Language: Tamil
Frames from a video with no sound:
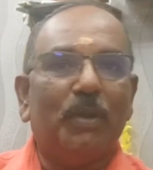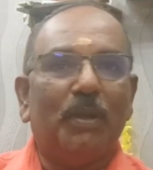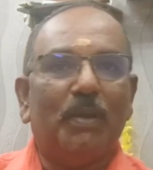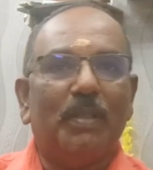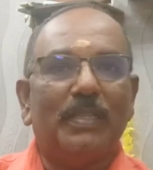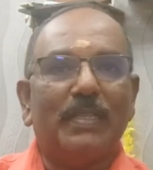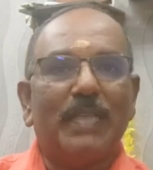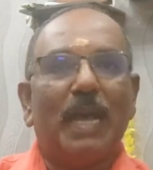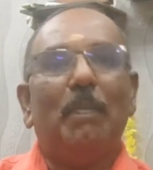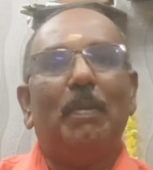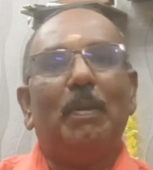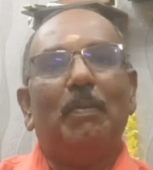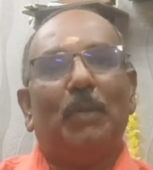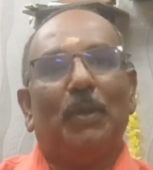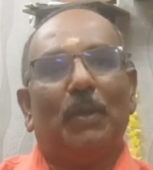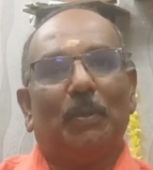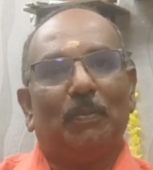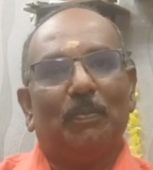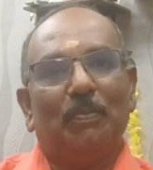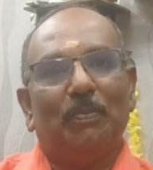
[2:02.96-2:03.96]
முடியும் அதை சாப்பிட
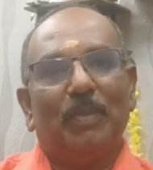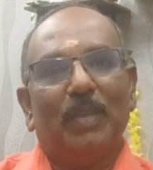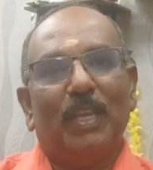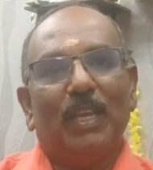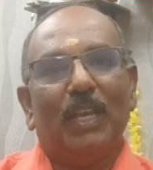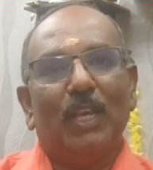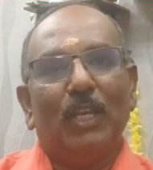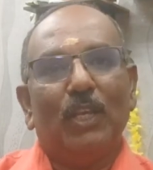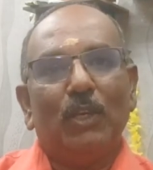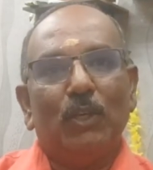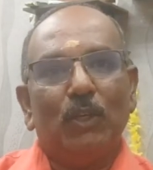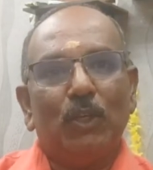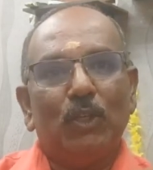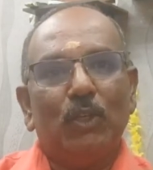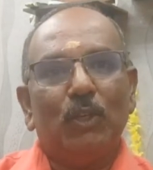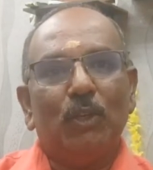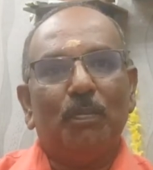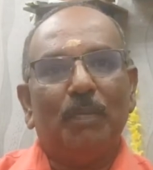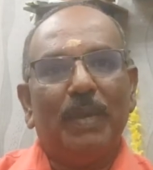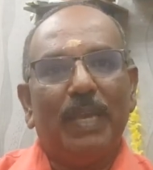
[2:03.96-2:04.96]
முடியும் யூ
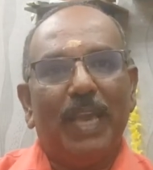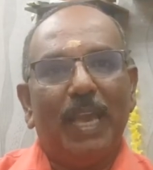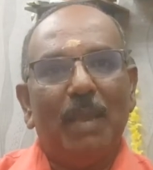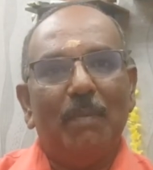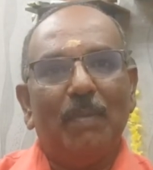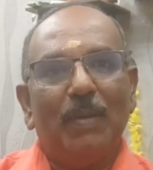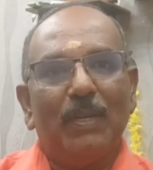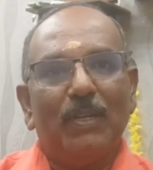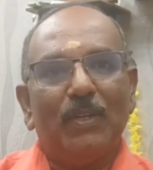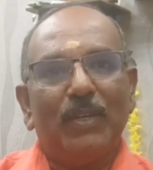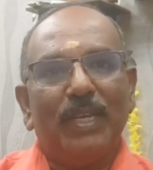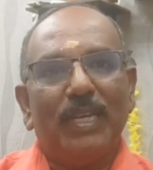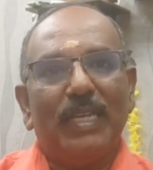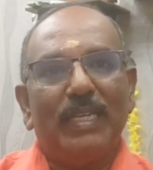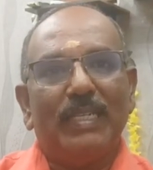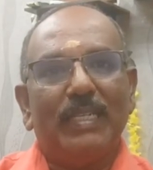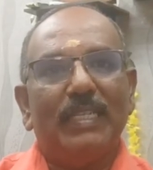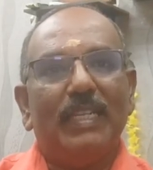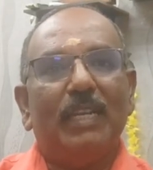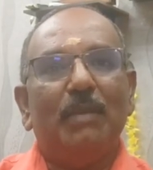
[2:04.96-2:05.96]
ஷுட் பி ஏபிள் டு
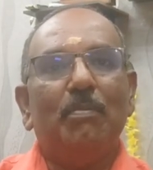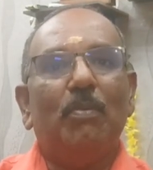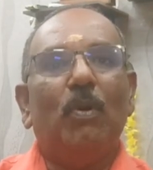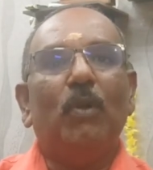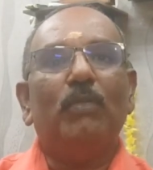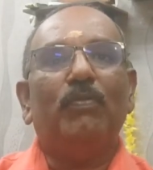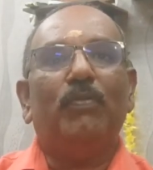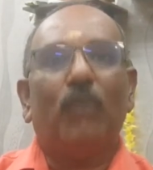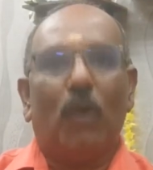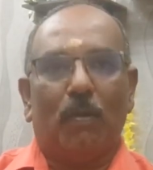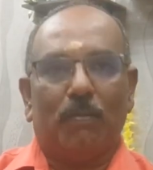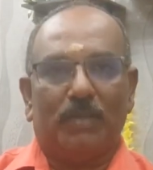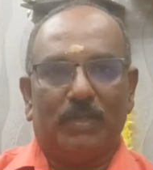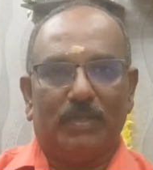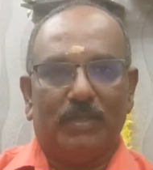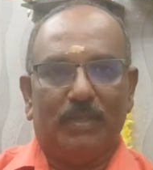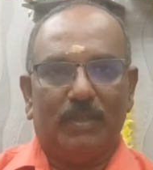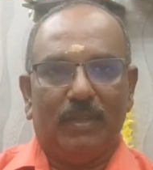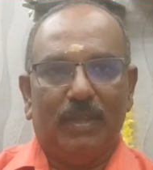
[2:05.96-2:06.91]
ஈட் இட் இன் போத் ஃபார்ம்ஸ்